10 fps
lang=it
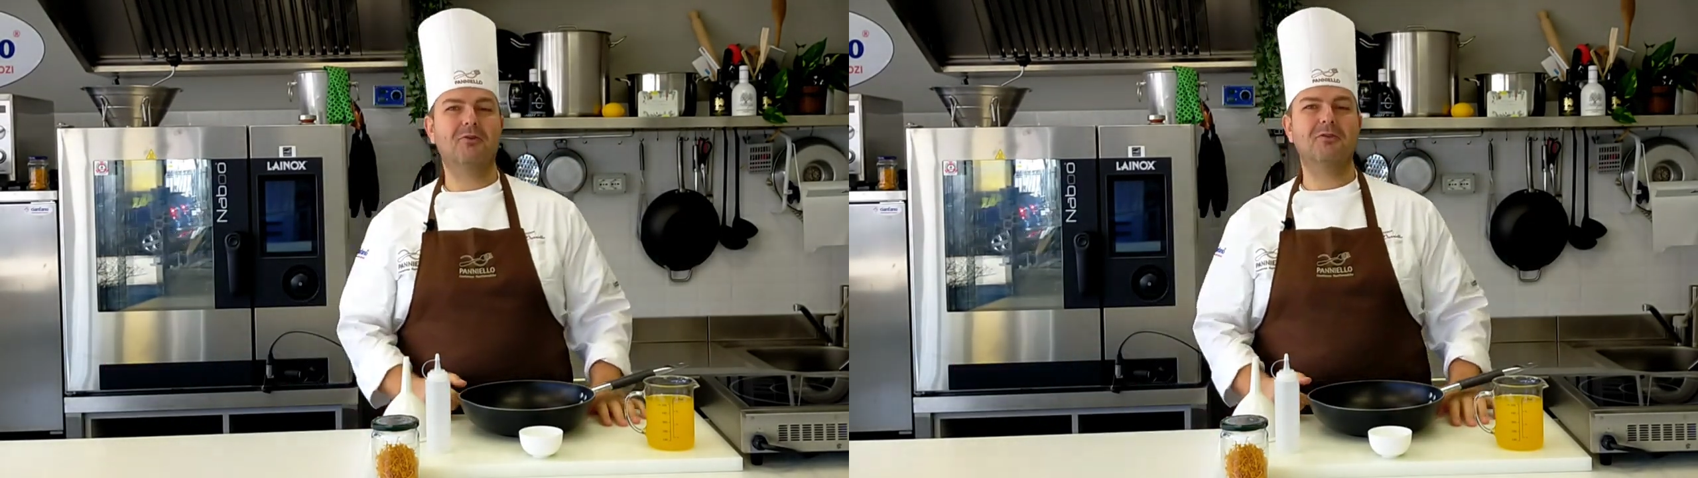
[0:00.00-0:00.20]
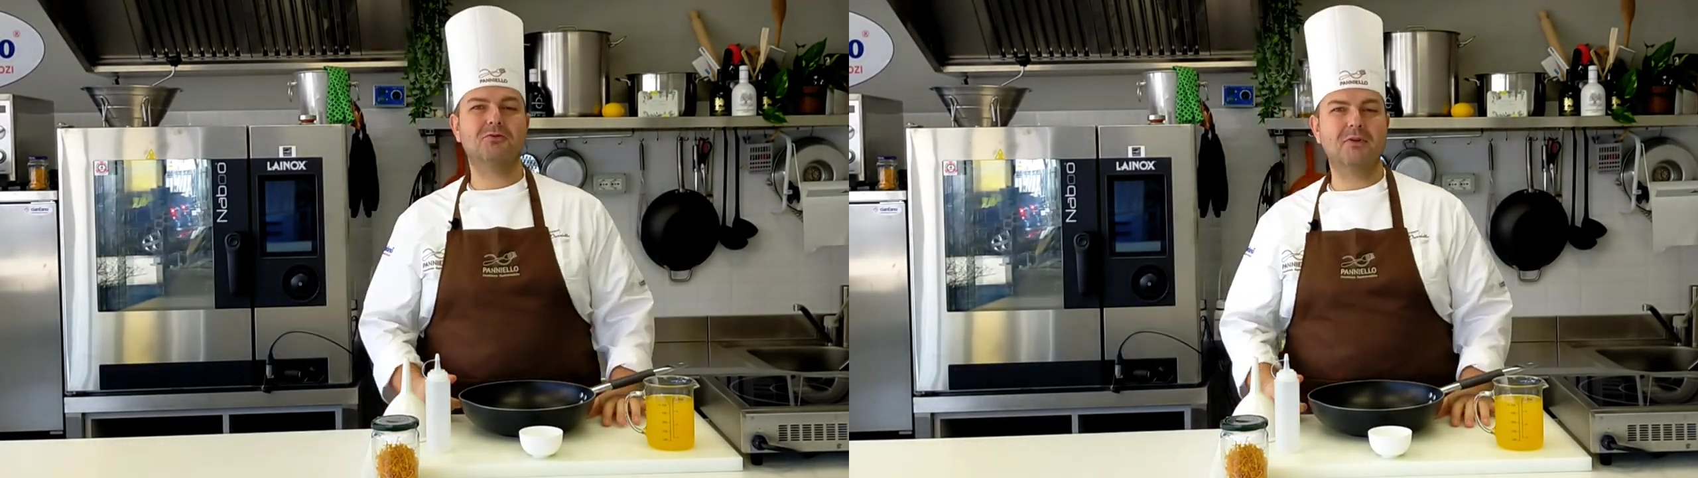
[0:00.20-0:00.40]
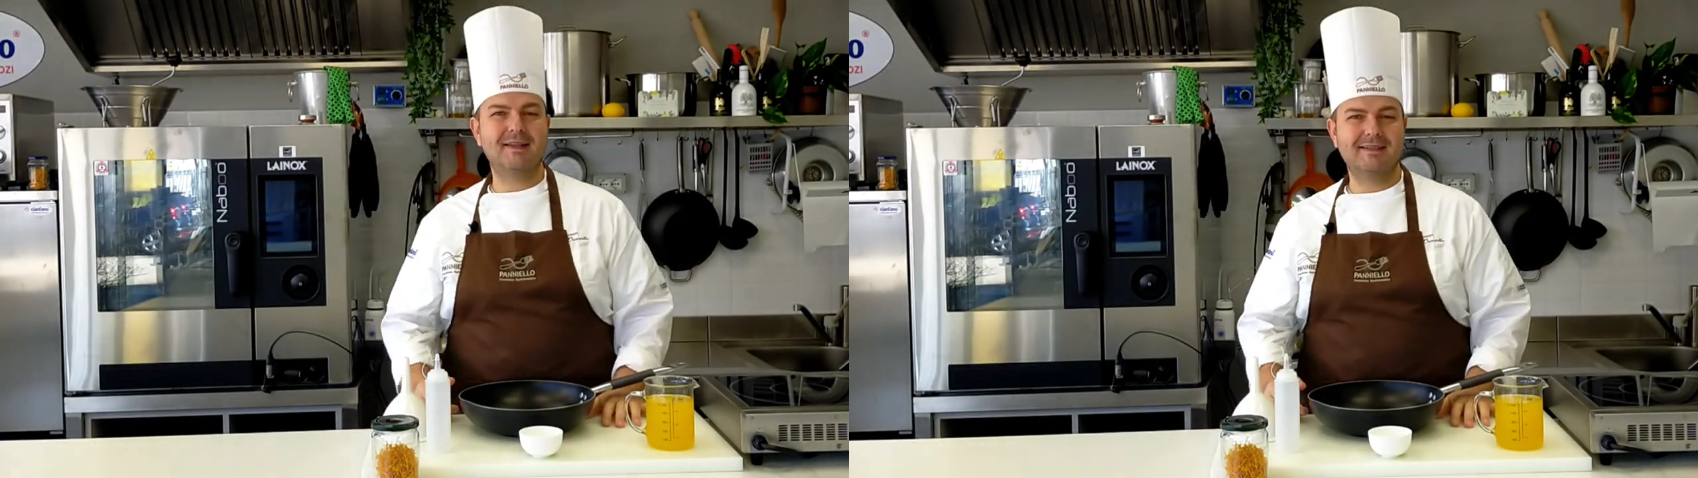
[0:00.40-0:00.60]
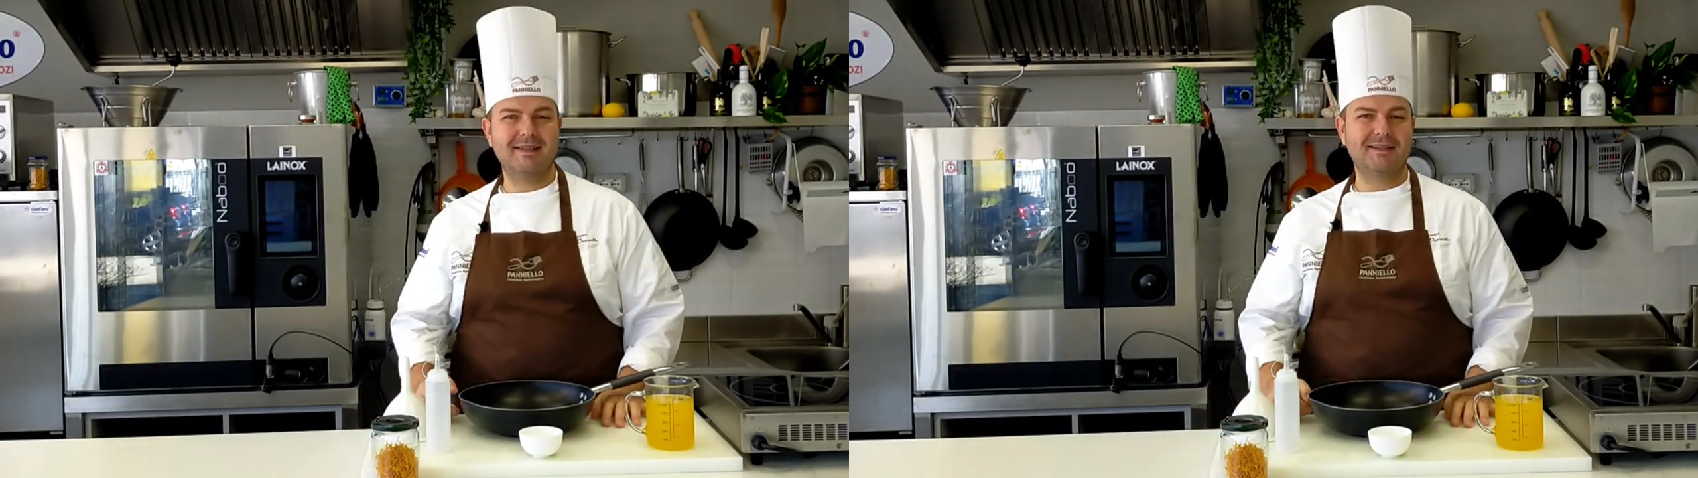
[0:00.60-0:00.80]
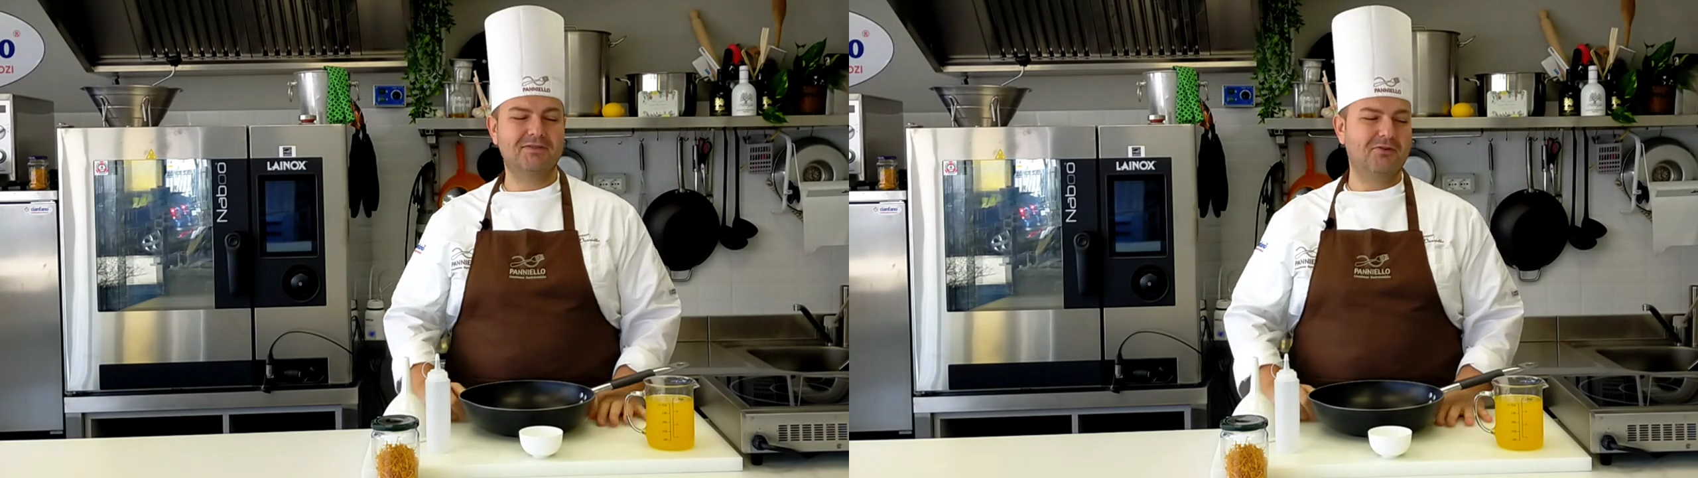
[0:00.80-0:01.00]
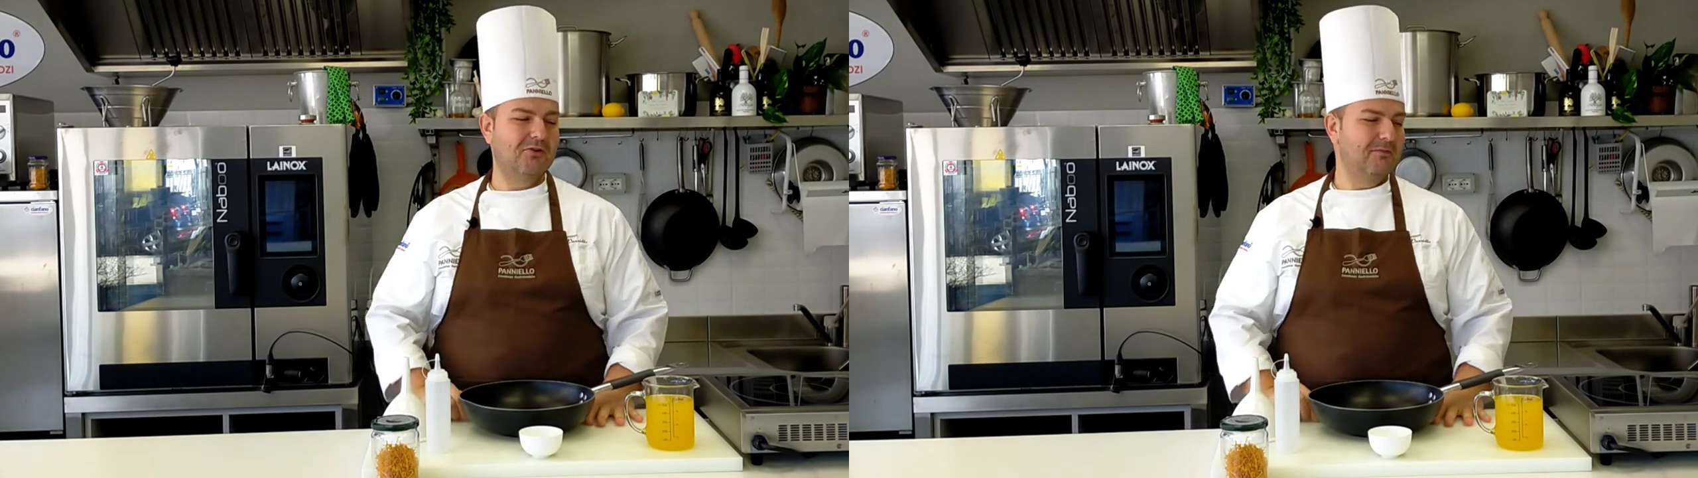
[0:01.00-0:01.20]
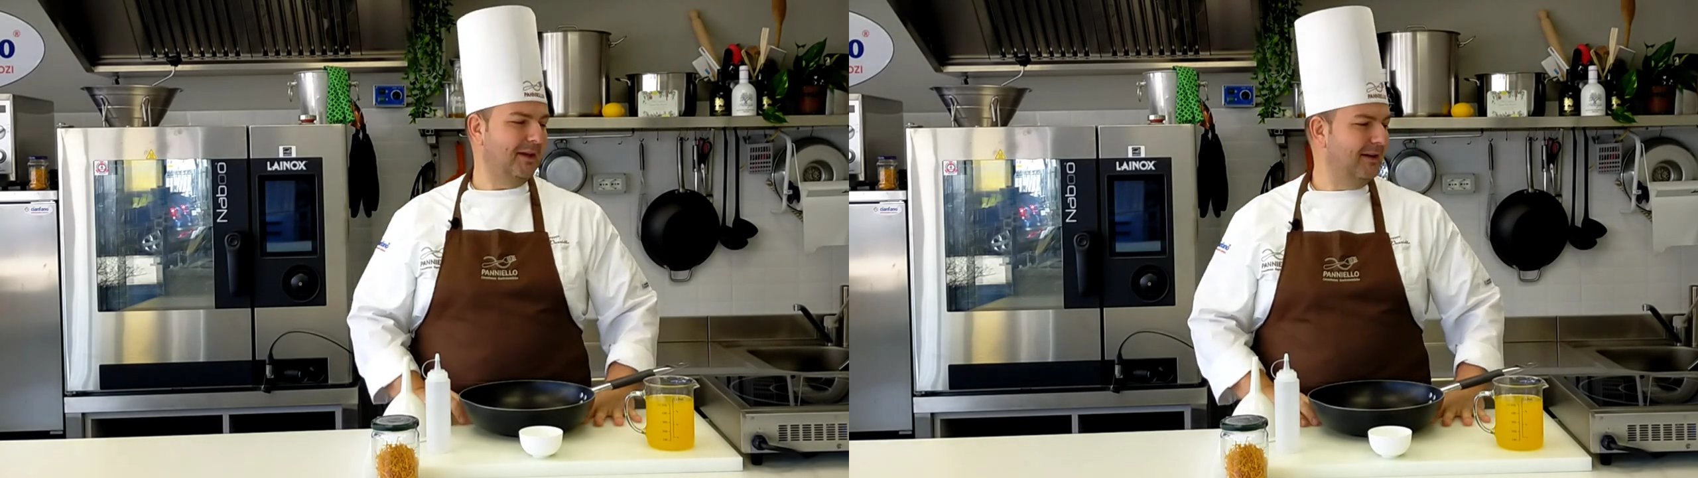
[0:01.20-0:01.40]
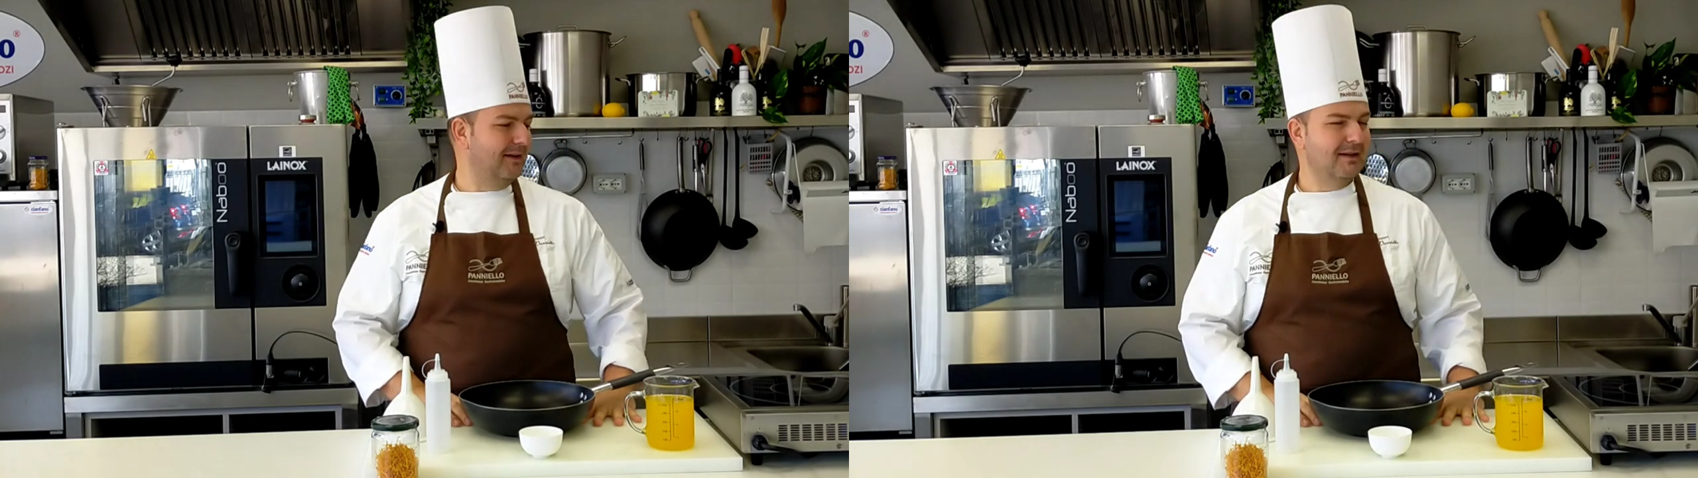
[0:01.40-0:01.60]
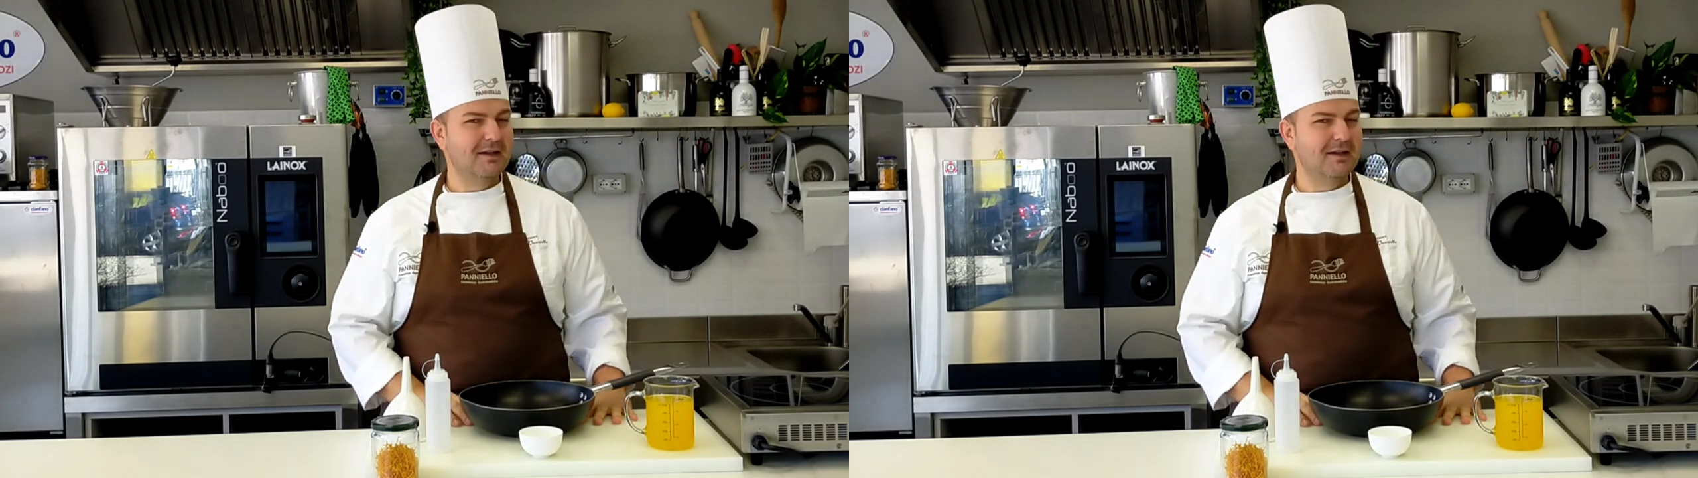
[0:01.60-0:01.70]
Consulenze Gastronomiche.